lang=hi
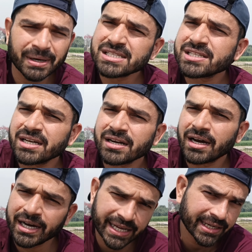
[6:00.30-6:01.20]
पल्सर
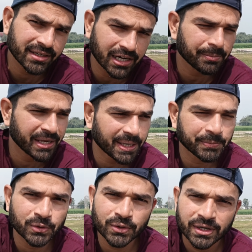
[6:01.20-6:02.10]
हर एक घर में
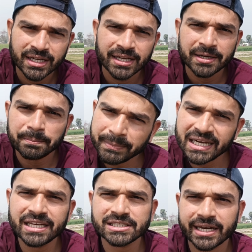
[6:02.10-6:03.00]
आपको
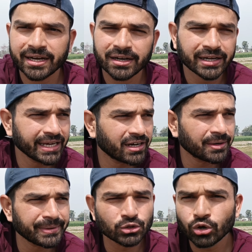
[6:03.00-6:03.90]
मिल ही जाएगा एक
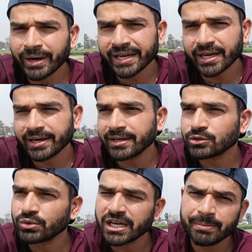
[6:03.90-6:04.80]
घर में दो भाई हैं ना
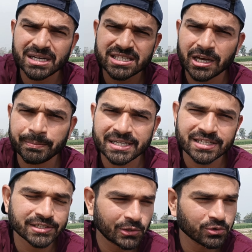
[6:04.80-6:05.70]
तो उनके पास एक
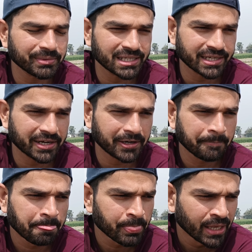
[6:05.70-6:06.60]
पल्सर ज़रूर मिल जाएगा
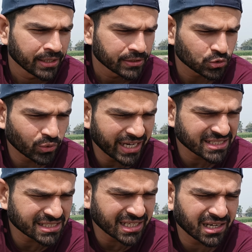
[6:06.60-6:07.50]
तो
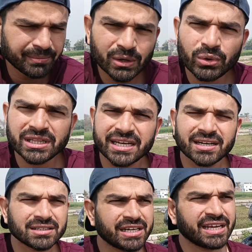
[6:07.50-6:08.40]
ऐसे चलने में कोई
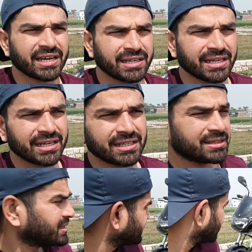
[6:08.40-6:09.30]
दिक्कत नहीं है ये
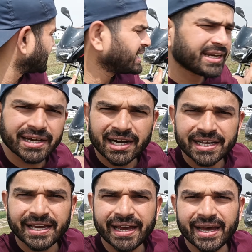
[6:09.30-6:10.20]
दिल्ली की
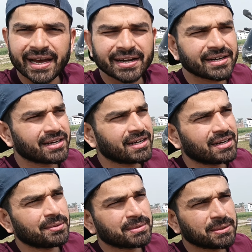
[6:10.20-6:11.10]
गाड़ी है एंड
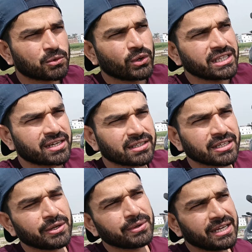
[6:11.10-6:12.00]
uh, मतलब कोई दिक्कत
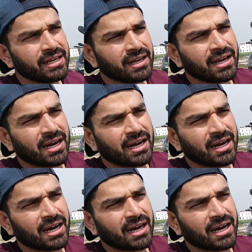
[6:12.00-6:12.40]
नहीं हुई